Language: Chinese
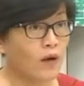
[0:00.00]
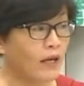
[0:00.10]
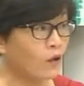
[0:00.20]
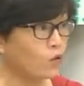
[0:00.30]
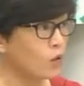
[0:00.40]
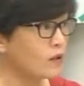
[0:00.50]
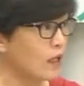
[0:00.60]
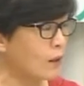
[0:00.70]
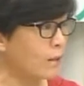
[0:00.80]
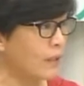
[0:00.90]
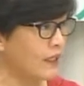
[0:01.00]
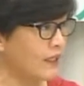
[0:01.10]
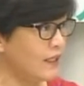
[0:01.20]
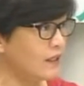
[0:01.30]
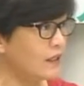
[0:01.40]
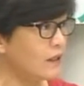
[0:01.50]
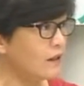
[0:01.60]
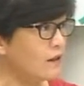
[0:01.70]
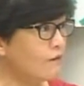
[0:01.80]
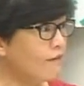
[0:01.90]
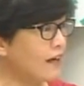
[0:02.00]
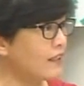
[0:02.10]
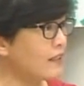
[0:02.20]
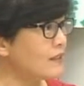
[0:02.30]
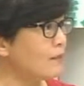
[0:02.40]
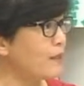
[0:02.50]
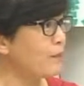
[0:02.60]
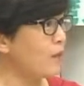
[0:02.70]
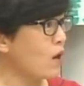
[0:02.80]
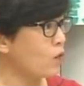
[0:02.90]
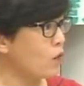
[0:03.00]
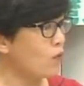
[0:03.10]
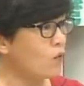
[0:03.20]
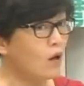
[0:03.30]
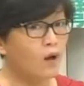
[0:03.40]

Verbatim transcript: 还有多少比例的发电设备不要用？